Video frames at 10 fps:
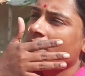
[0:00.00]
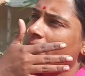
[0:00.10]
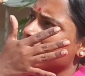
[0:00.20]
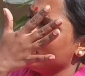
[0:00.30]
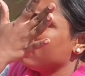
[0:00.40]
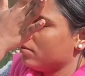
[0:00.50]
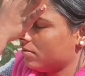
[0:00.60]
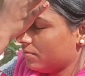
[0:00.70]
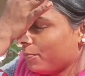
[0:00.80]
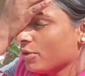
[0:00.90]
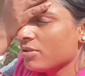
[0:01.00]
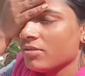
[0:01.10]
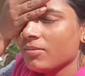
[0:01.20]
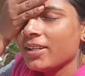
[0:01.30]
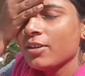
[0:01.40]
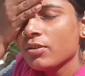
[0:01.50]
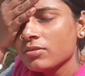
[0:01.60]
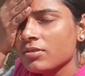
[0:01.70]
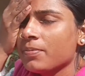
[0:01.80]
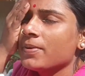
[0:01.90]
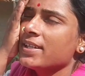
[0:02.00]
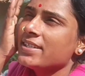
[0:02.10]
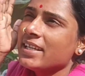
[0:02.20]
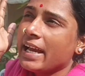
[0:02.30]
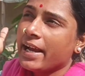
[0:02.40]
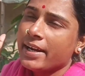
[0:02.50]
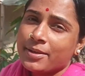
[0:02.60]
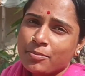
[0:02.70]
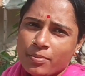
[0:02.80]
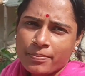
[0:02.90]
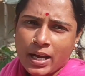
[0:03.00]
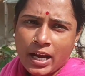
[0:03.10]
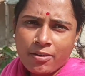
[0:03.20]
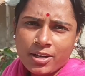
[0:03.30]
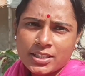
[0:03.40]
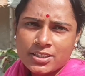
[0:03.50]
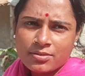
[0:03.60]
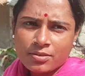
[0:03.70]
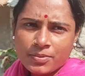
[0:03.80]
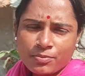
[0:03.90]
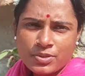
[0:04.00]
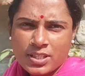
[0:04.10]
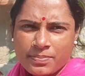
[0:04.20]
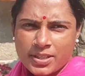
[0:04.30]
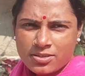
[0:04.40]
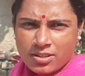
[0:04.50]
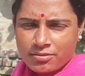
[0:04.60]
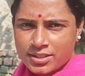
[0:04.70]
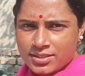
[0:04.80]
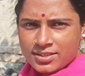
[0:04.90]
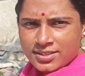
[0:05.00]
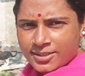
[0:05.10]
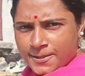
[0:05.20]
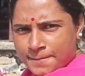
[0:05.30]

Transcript: মানে প্রচণ্ড মানে রৌদ্র পড়েছে আর এবং হাওয়া দিচ্ছে তোমরা বুঝতেই পারছো হাওয়া দিচ্ছে